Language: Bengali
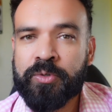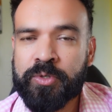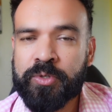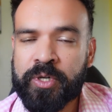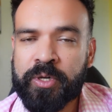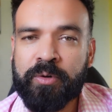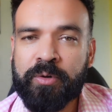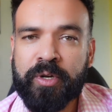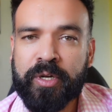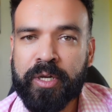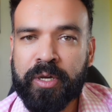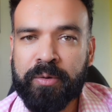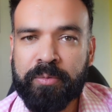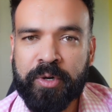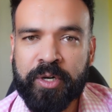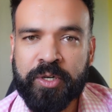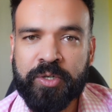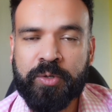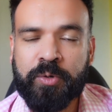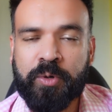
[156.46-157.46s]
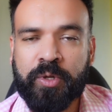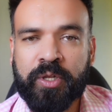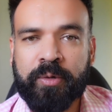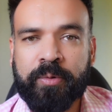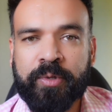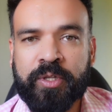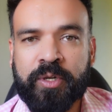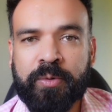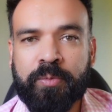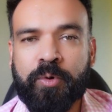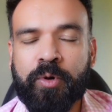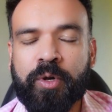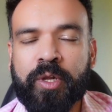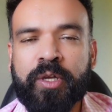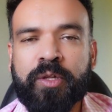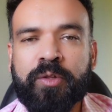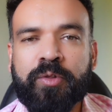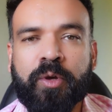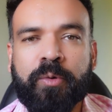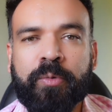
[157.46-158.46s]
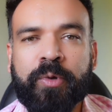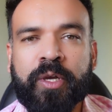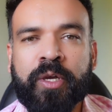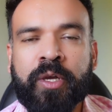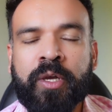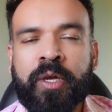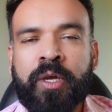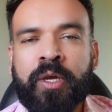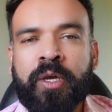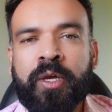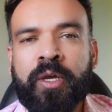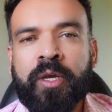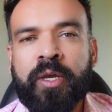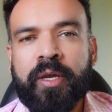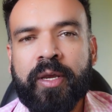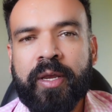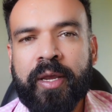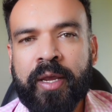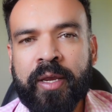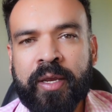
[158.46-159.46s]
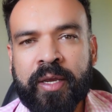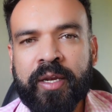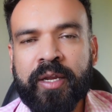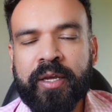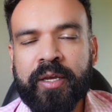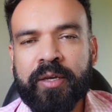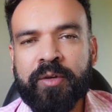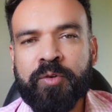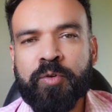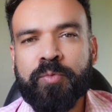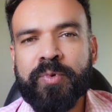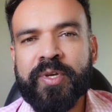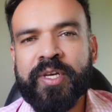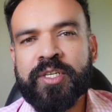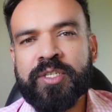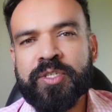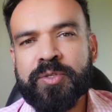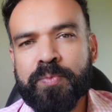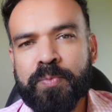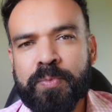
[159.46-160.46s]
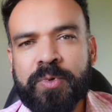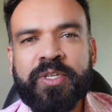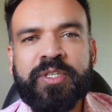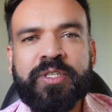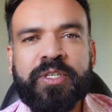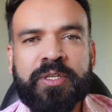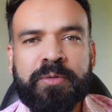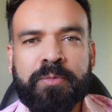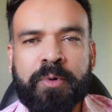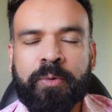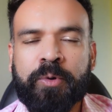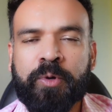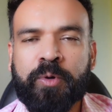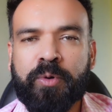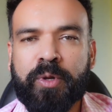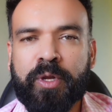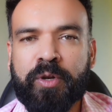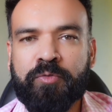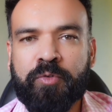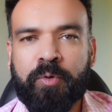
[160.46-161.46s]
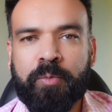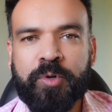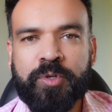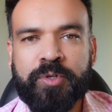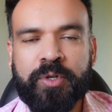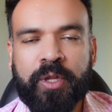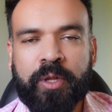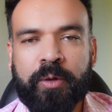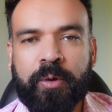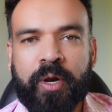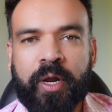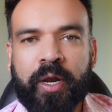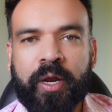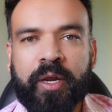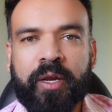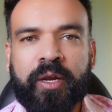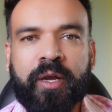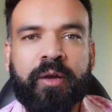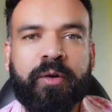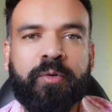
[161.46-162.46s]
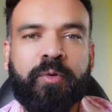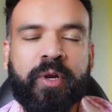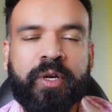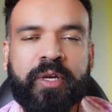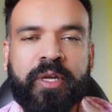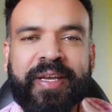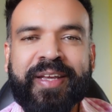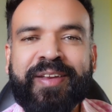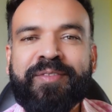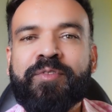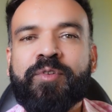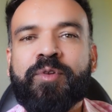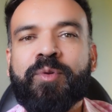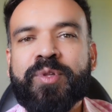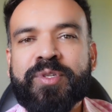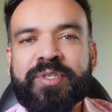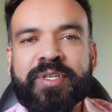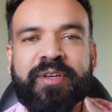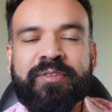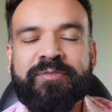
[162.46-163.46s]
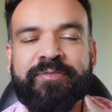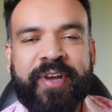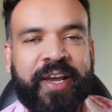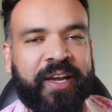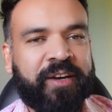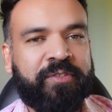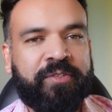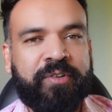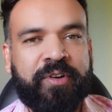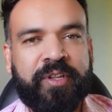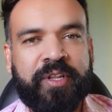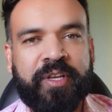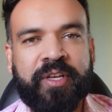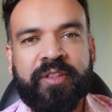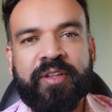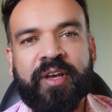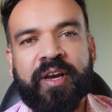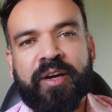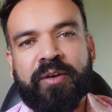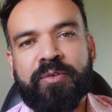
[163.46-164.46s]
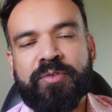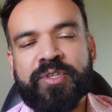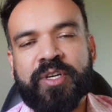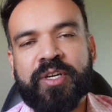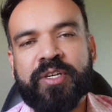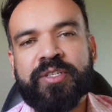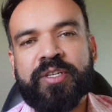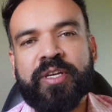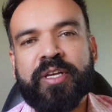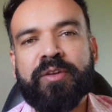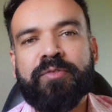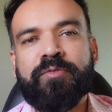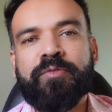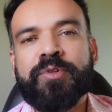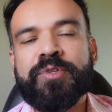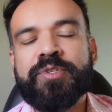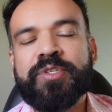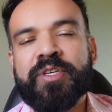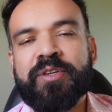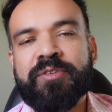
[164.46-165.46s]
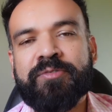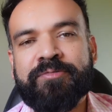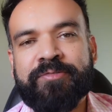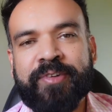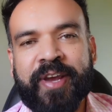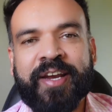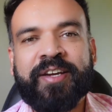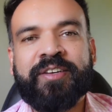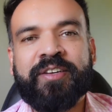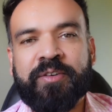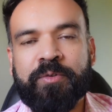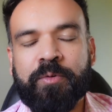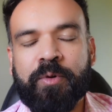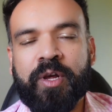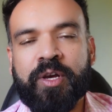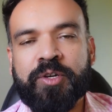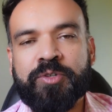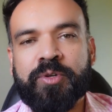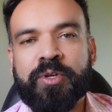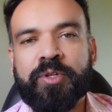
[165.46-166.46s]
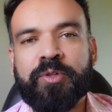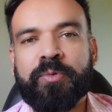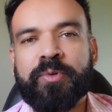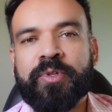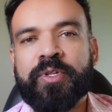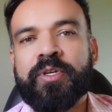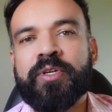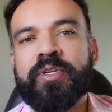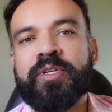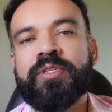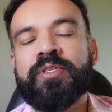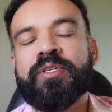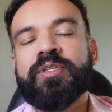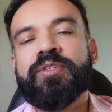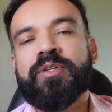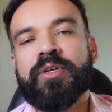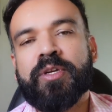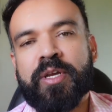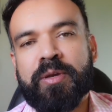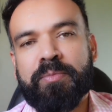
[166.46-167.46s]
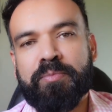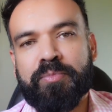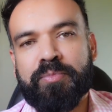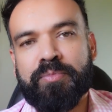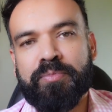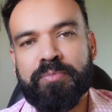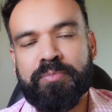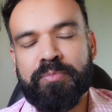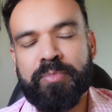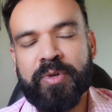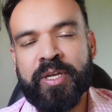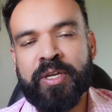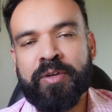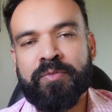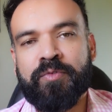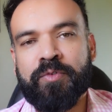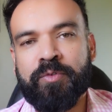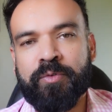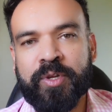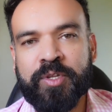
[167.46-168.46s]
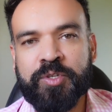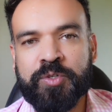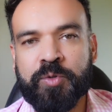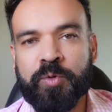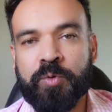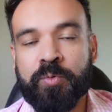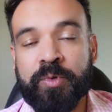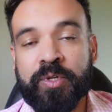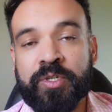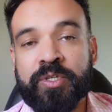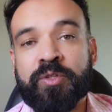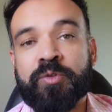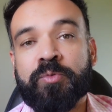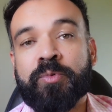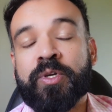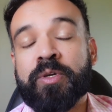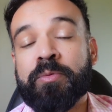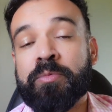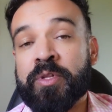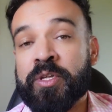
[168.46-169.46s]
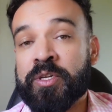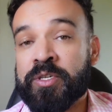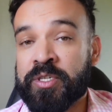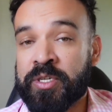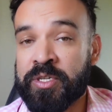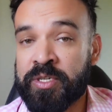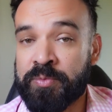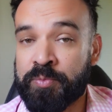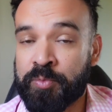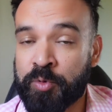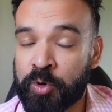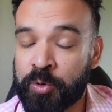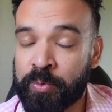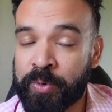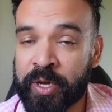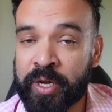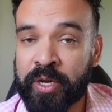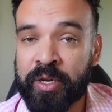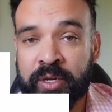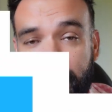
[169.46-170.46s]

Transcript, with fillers: সো সেগুলো নিয়ে আমরা একটু কথাবার্তা বলি তবে এখানে খুব এক্সপ্লিসিটভাবে কোনো ইনফরমেশন দেওয়ার আগে কয়েকটা ইনফ্লুয়েন্সিং ফ্যাক্টরের দিকে তাকানো যাক যে ইনফ্লুয়েন্সিং ফ্যাক্টরগুলো আসলে তোমাদের ডিসিশনকে ইনফ্লুয়েন্স করবে যে তুমি কি বিদেশে যে পড়বে